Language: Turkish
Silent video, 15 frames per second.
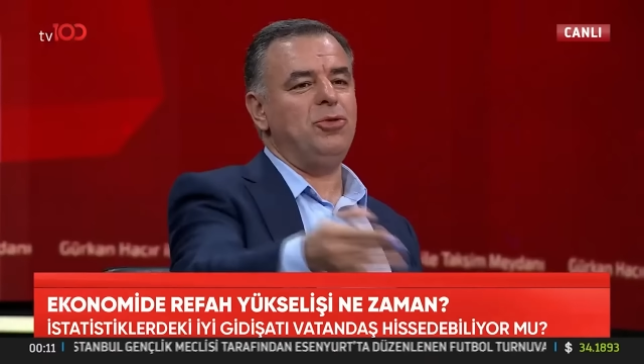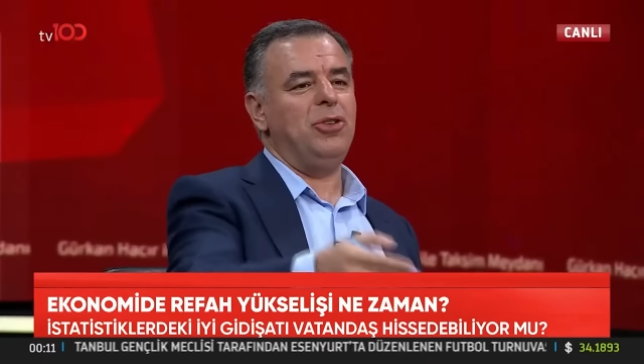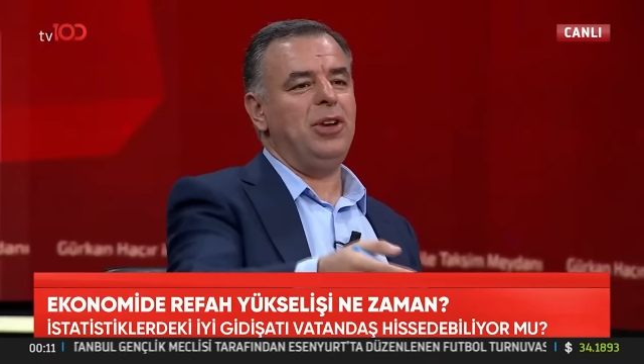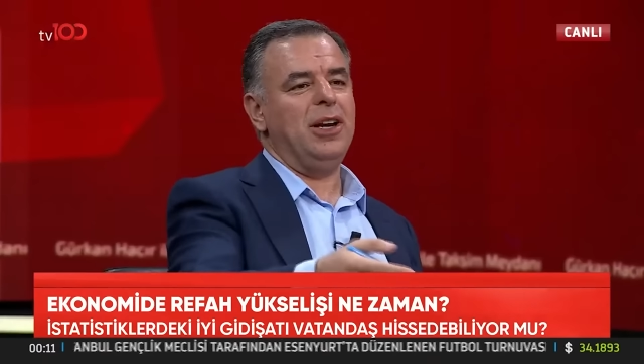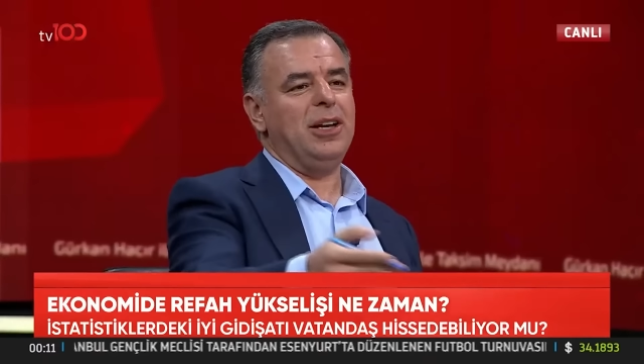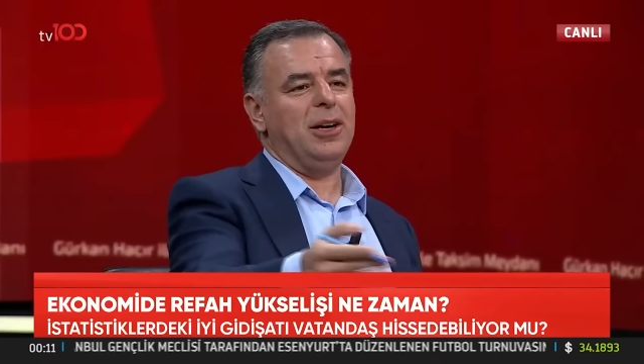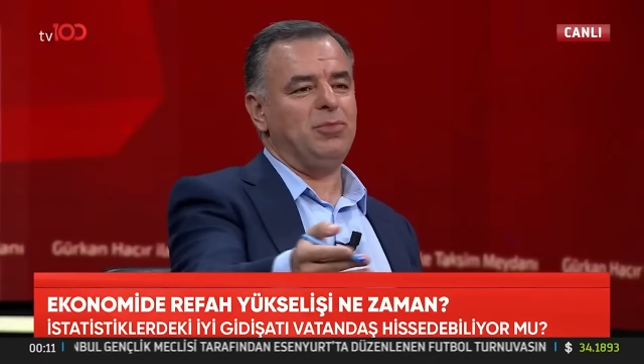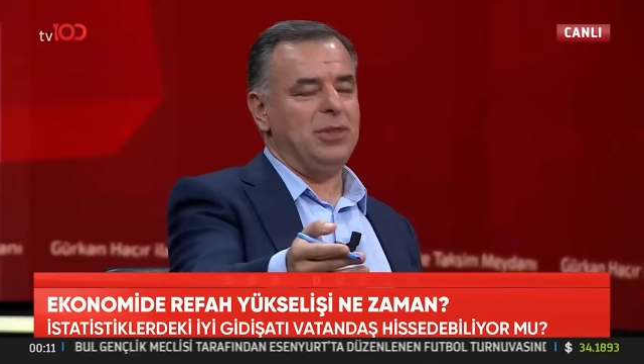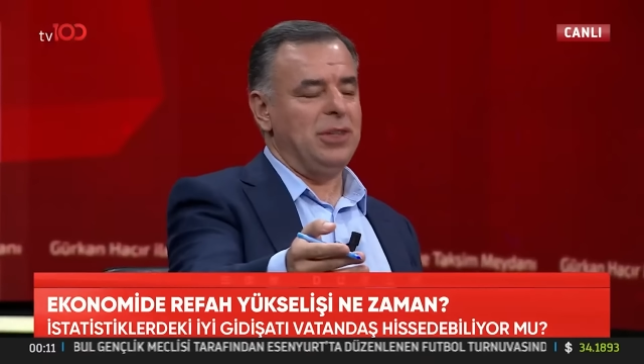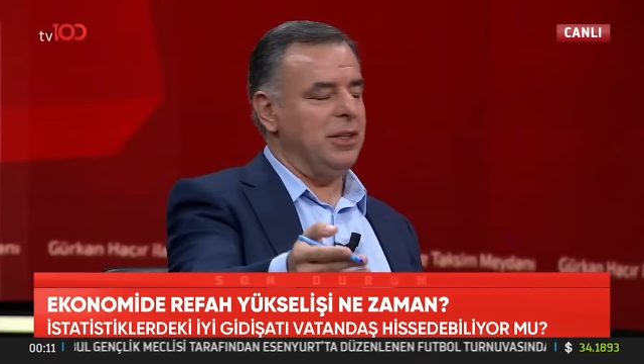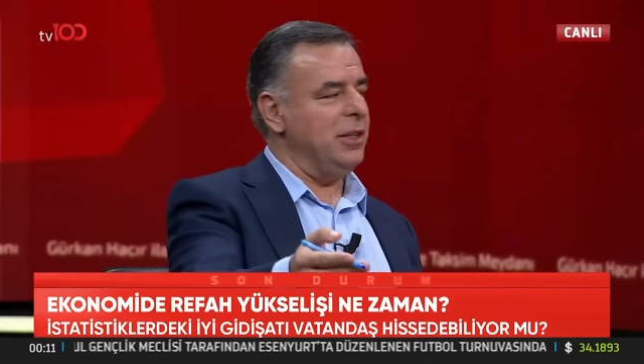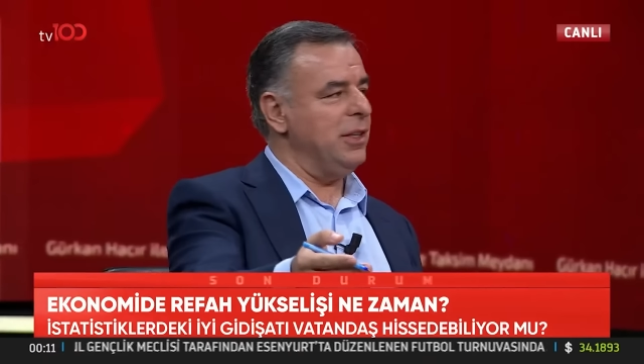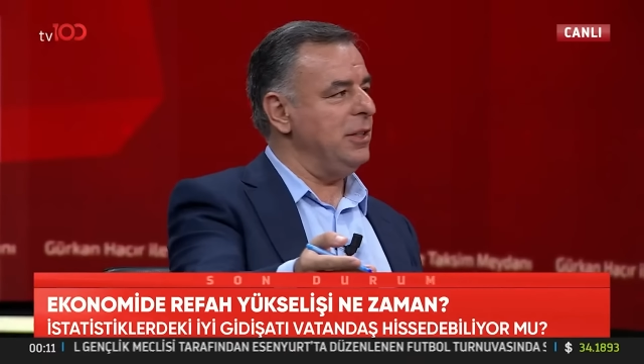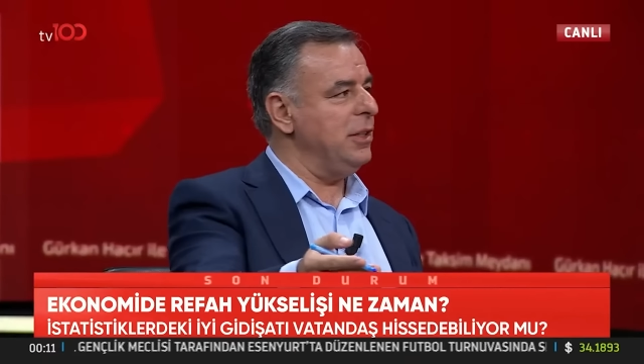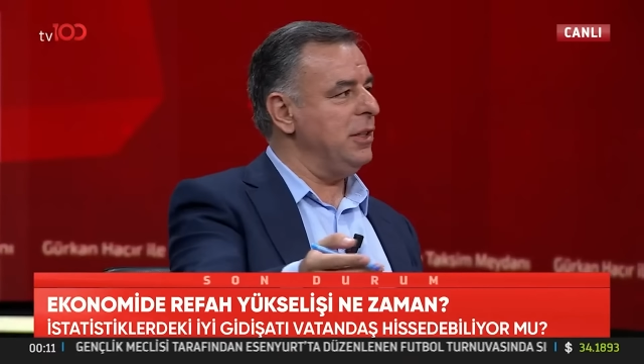döner
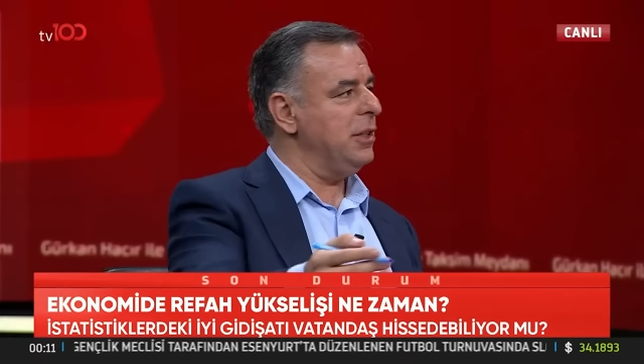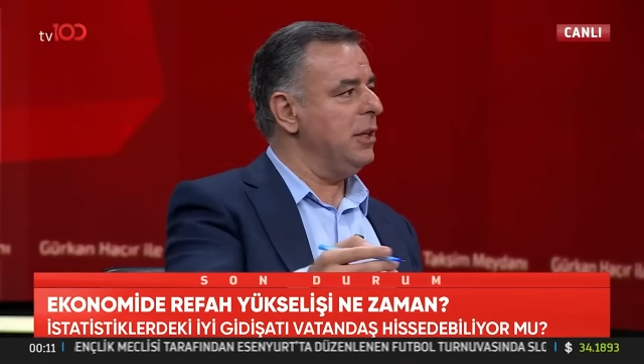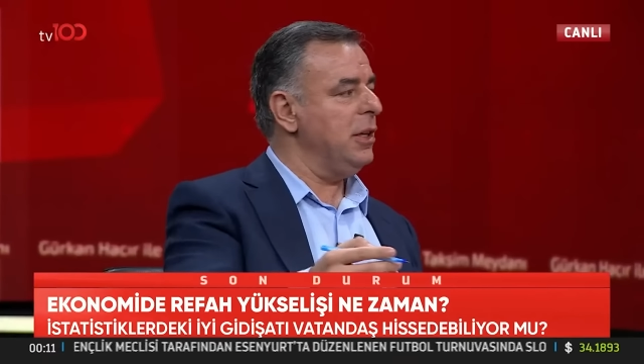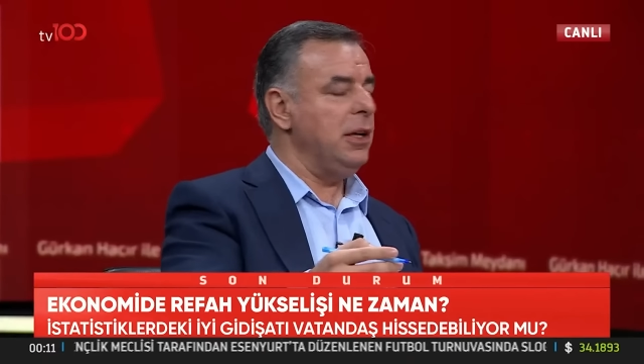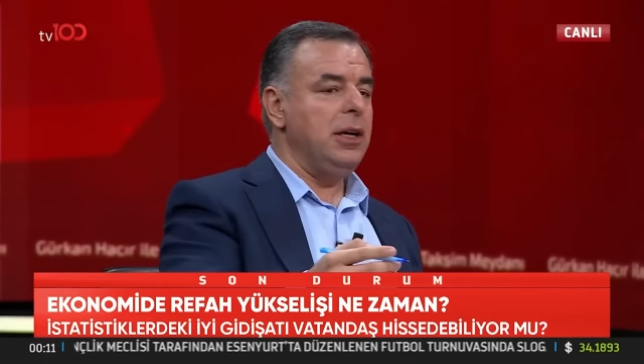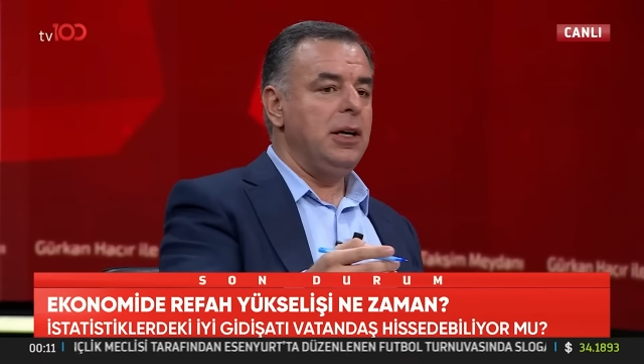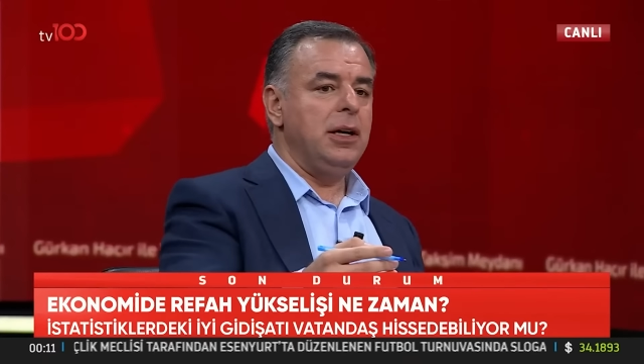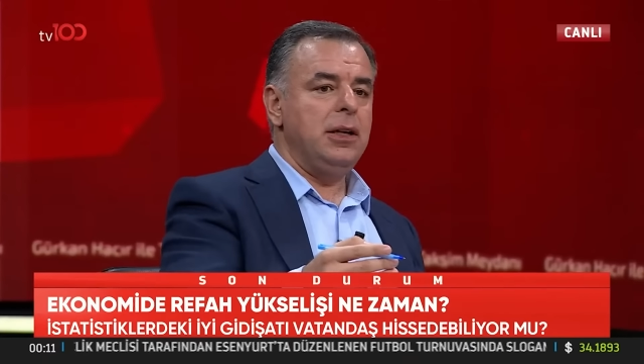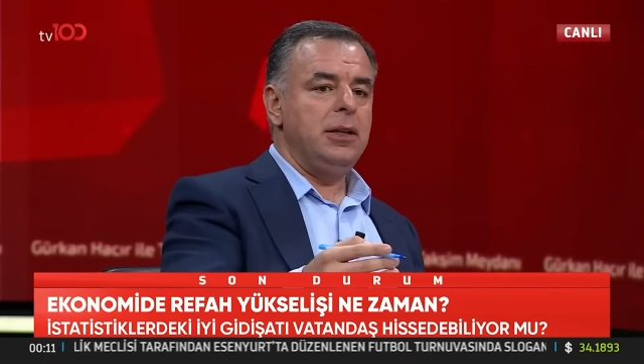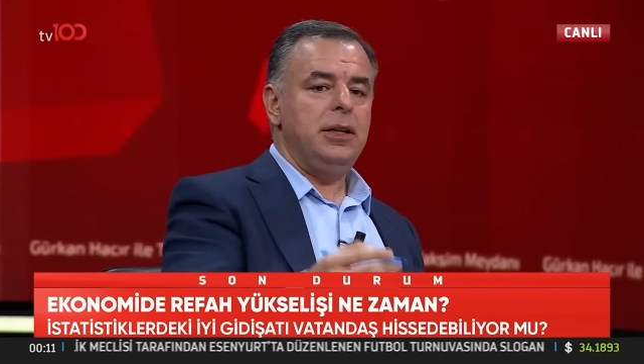yaptırdı yedik. Hı, güzel.